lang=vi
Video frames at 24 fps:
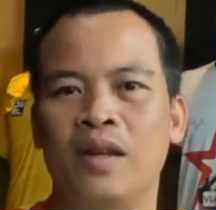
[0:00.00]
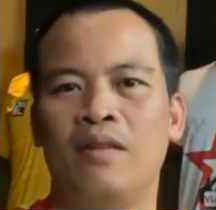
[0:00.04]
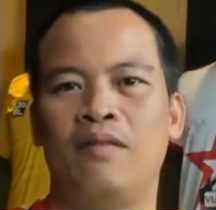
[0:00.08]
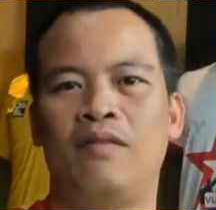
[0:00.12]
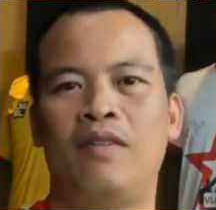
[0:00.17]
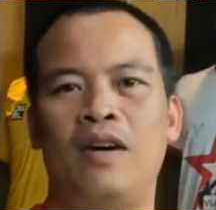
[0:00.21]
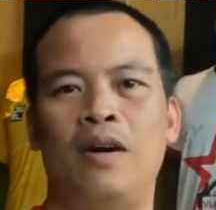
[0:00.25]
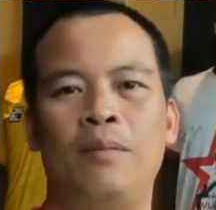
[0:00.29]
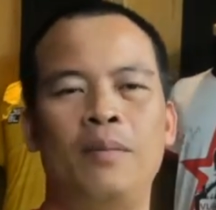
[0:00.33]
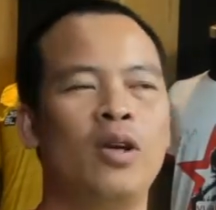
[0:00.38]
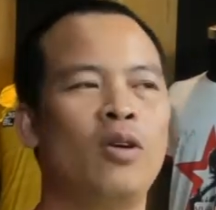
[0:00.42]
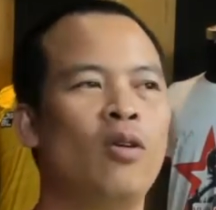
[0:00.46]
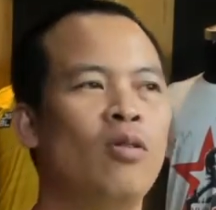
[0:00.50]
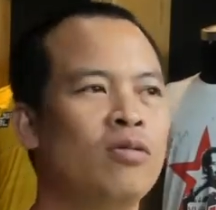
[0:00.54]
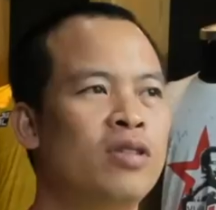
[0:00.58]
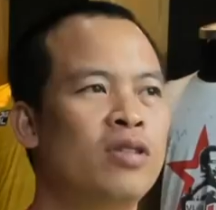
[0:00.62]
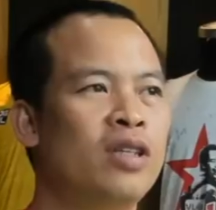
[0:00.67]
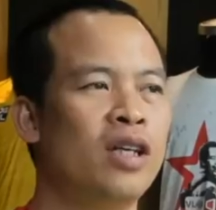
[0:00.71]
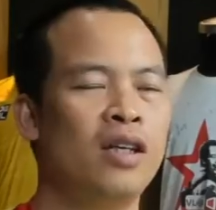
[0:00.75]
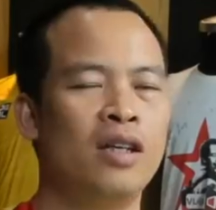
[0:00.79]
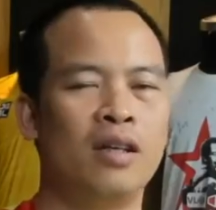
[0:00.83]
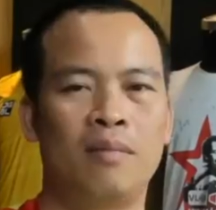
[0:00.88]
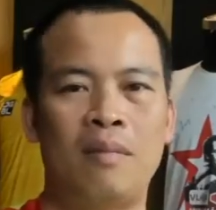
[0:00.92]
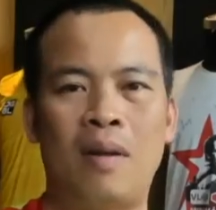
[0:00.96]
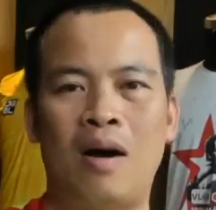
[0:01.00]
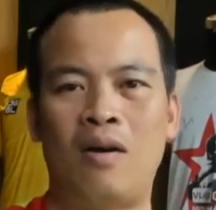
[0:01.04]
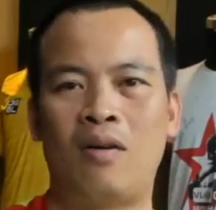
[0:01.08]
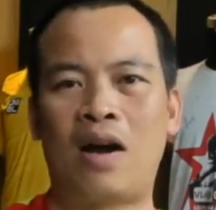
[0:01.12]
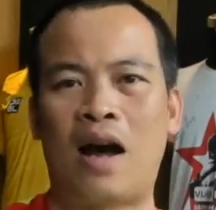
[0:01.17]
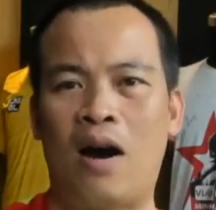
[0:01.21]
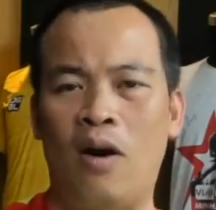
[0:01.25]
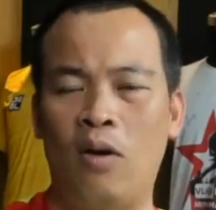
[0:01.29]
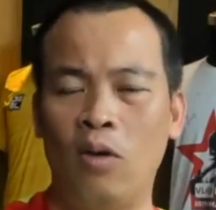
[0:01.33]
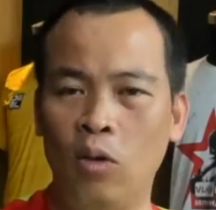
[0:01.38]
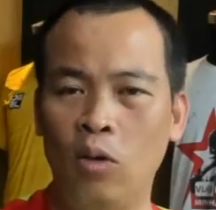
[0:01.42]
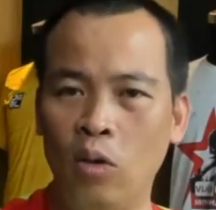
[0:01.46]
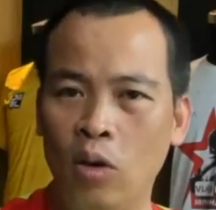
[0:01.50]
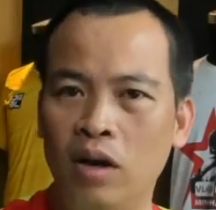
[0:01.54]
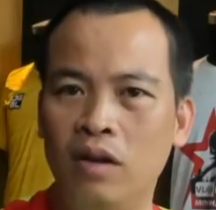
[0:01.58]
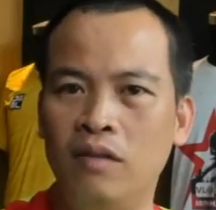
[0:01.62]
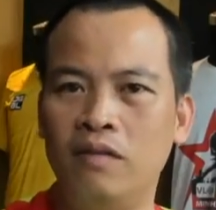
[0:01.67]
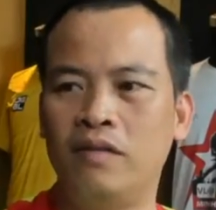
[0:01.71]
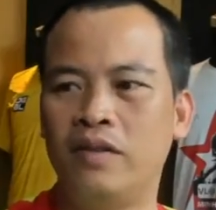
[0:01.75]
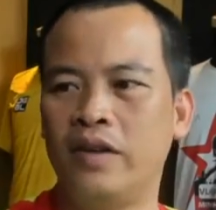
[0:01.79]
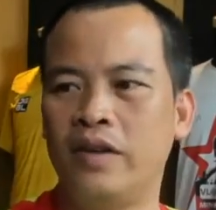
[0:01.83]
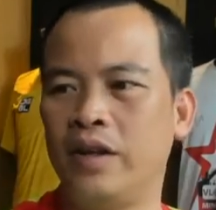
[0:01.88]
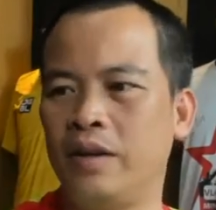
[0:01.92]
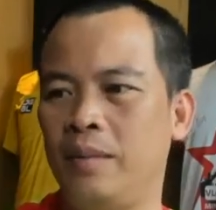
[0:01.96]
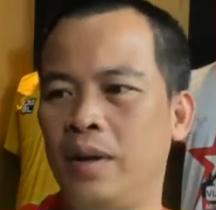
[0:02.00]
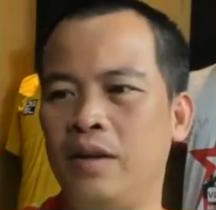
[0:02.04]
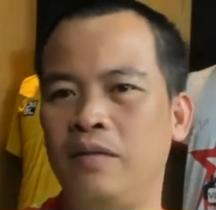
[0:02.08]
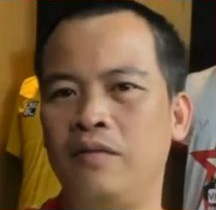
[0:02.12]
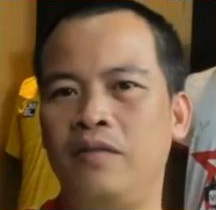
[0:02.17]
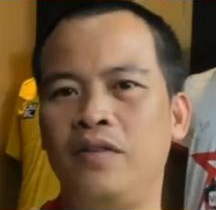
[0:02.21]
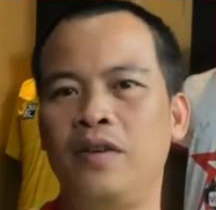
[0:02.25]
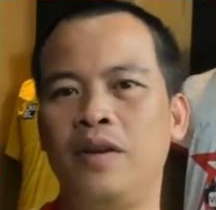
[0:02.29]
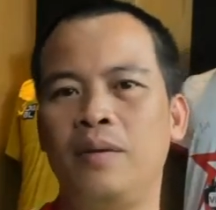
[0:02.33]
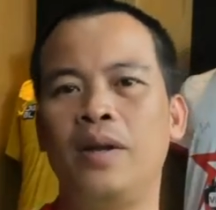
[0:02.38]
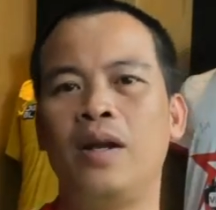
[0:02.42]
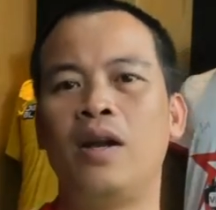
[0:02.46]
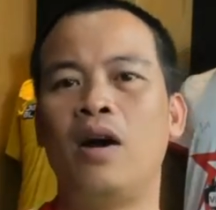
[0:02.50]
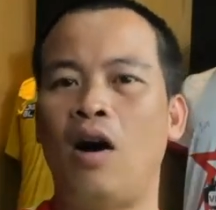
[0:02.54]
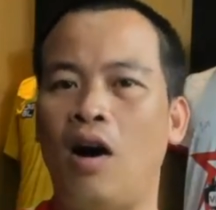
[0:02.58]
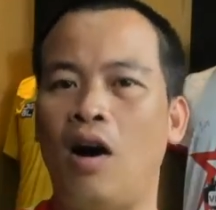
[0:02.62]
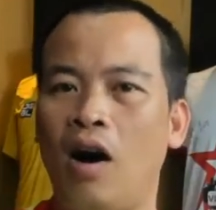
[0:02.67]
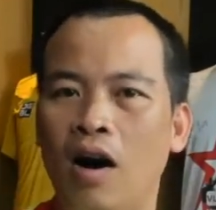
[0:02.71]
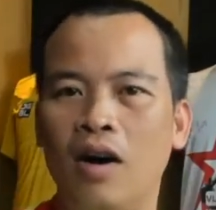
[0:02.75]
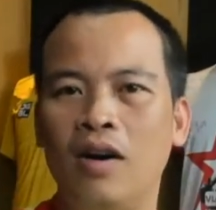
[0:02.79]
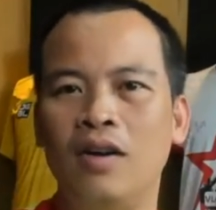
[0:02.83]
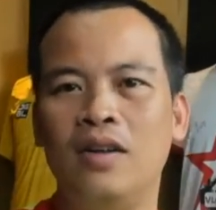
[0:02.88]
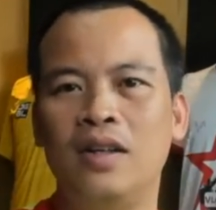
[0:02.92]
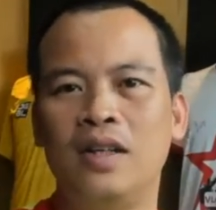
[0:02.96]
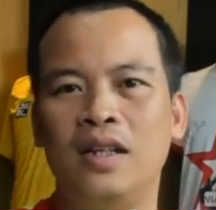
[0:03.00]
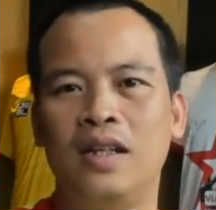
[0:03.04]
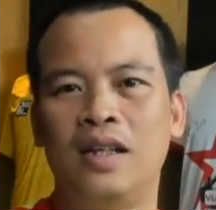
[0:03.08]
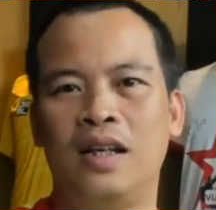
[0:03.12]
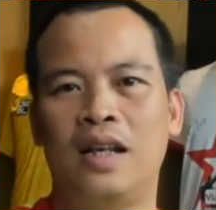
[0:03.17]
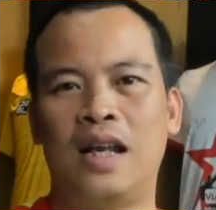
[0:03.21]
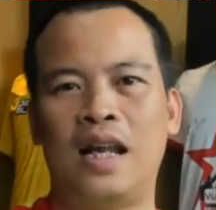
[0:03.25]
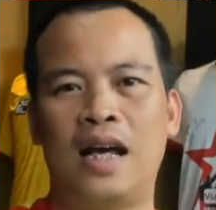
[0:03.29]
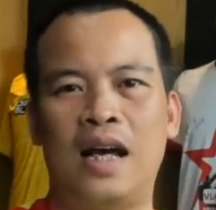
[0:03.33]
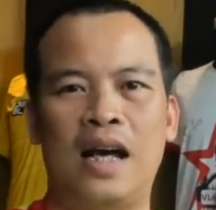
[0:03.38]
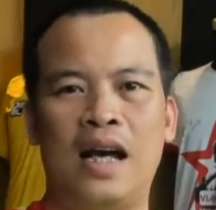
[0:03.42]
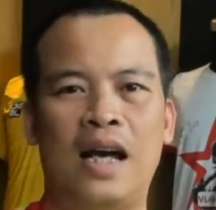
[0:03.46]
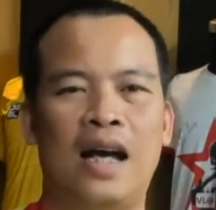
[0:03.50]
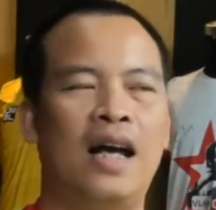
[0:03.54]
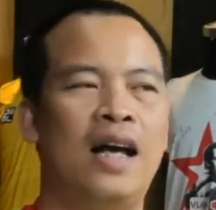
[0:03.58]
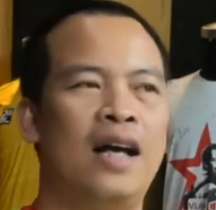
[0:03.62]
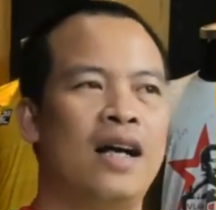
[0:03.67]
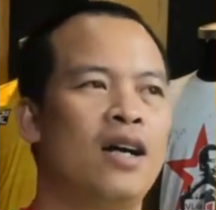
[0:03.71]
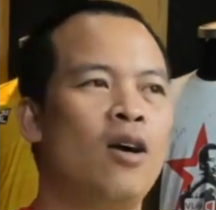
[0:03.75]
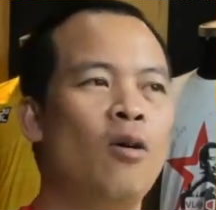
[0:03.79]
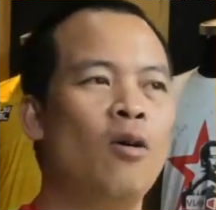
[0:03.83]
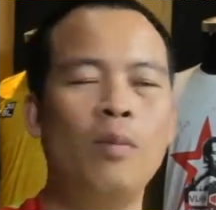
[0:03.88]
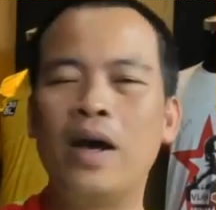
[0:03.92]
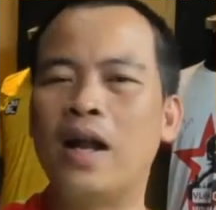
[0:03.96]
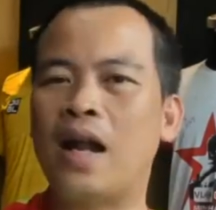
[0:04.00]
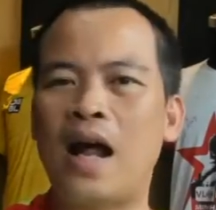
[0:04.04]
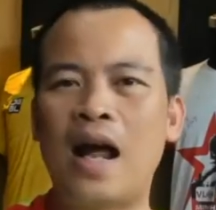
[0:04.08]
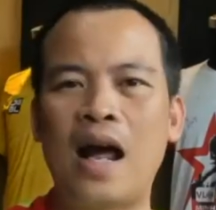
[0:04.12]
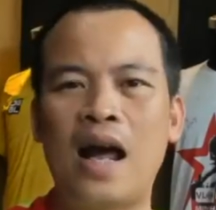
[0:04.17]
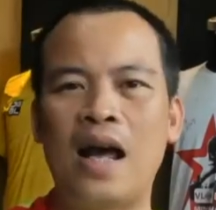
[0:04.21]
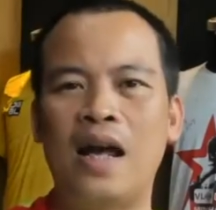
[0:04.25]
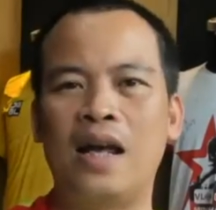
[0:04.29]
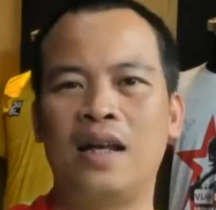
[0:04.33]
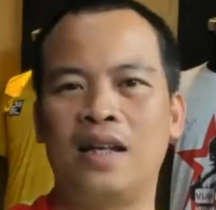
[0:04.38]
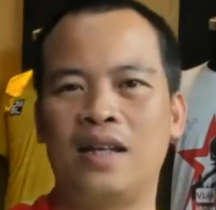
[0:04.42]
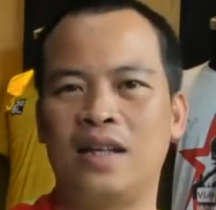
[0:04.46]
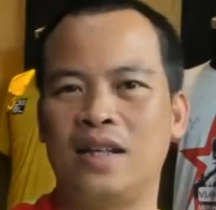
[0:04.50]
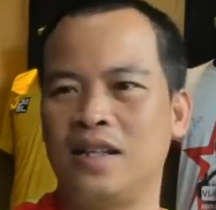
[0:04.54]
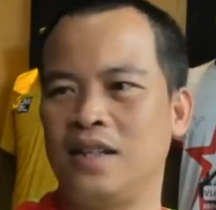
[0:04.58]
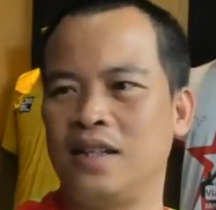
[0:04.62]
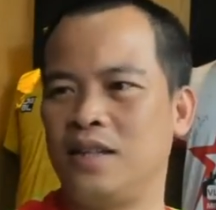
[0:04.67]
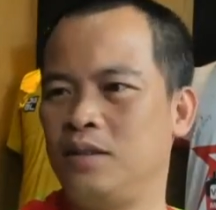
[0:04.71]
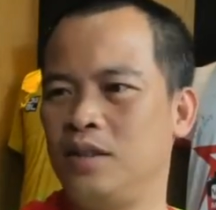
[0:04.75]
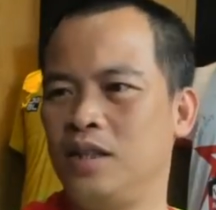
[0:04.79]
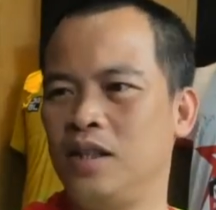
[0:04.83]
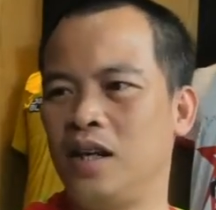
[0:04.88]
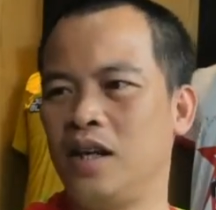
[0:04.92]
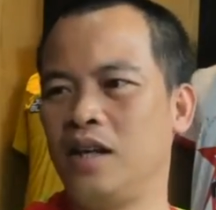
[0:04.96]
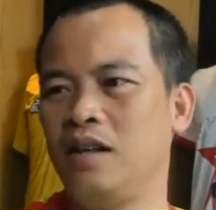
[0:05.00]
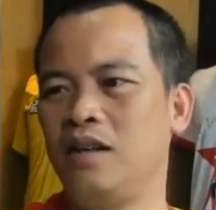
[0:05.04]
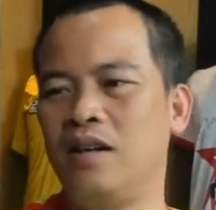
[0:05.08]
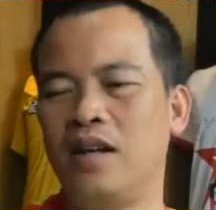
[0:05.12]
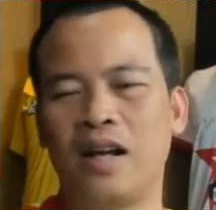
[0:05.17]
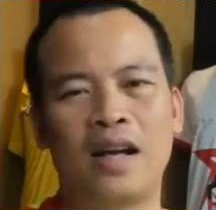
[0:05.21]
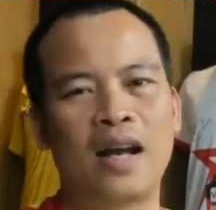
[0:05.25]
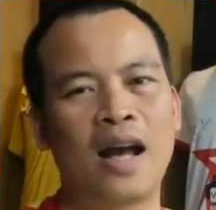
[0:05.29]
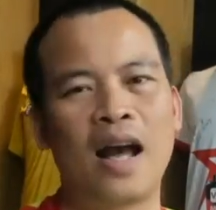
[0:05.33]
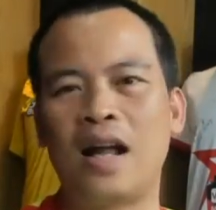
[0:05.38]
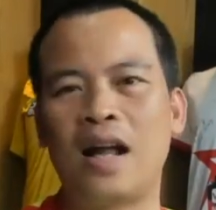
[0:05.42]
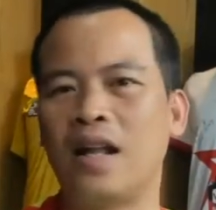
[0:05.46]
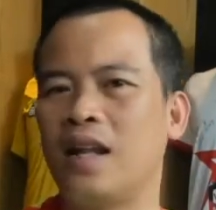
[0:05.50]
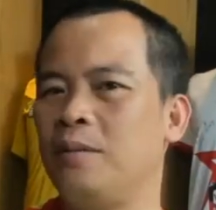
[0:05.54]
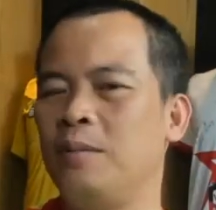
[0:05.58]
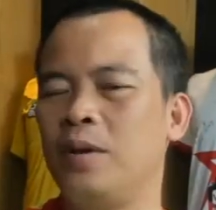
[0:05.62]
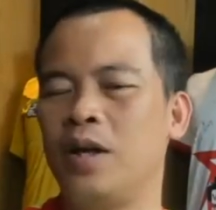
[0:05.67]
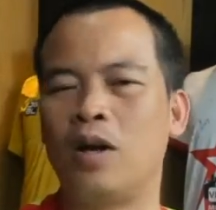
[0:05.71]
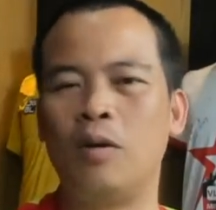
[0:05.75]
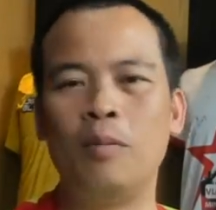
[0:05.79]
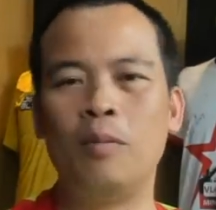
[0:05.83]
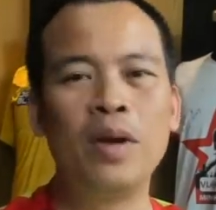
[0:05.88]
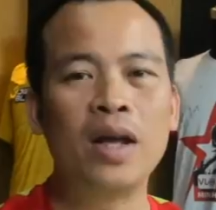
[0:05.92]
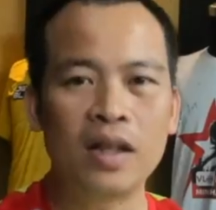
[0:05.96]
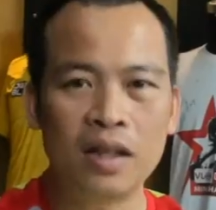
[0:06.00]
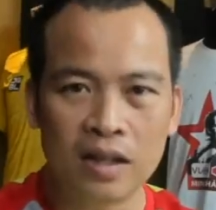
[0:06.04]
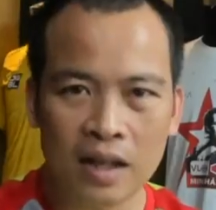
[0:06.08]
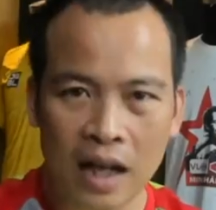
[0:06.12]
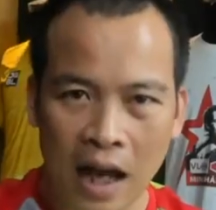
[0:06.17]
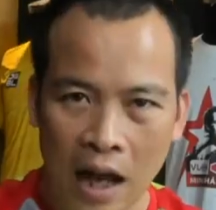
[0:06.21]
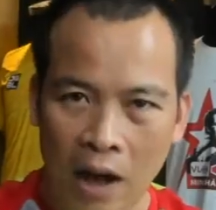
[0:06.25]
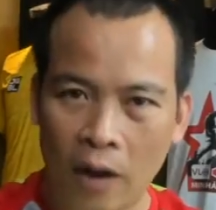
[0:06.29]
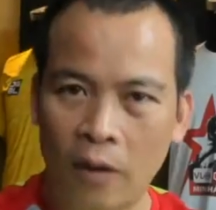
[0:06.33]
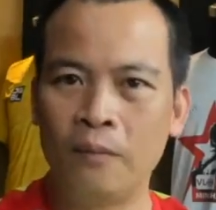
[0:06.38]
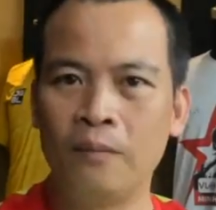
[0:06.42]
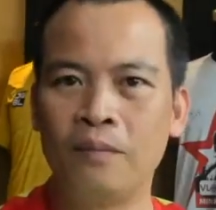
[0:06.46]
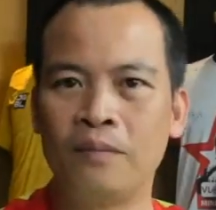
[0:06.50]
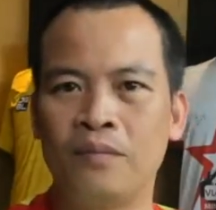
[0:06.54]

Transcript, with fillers: và mình cũng xin được báo cáo luôn với bên phía bên đó là không biết ai những cái người khác thì mình không biết như nào